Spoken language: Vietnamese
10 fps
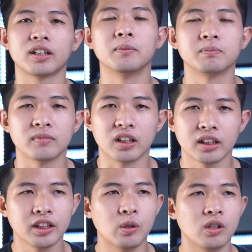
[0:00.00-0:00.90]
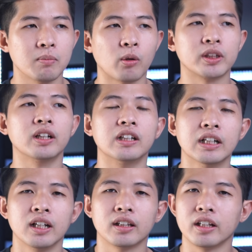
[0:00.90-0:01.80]
tâm, được rất nhiều người mong chờ,
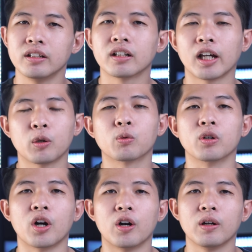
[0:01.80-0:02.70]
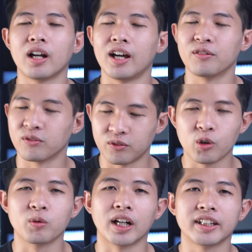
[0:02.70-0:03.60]
thế nhưng kết cục của nó lại vô
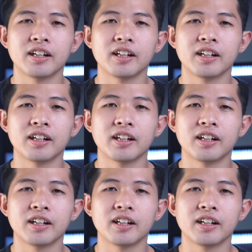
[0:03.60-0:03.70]
cùng đáng